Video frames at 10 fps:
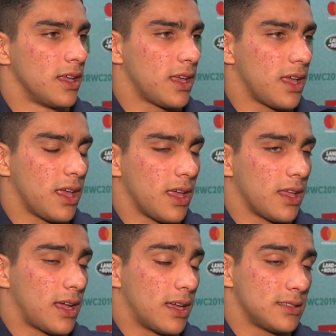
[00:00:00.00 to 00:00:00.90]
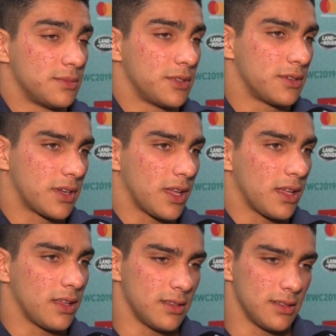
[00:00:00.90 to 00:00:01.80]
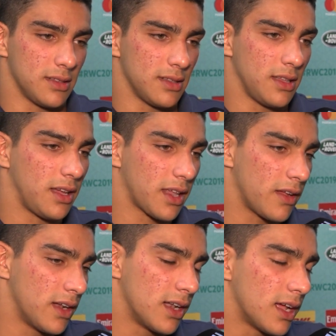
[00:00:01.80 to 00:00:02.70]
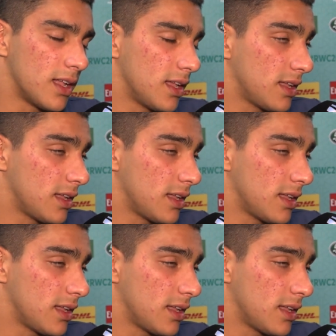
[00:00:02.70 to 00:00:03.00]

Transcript: Eh, nada, siempre digo que increíble la,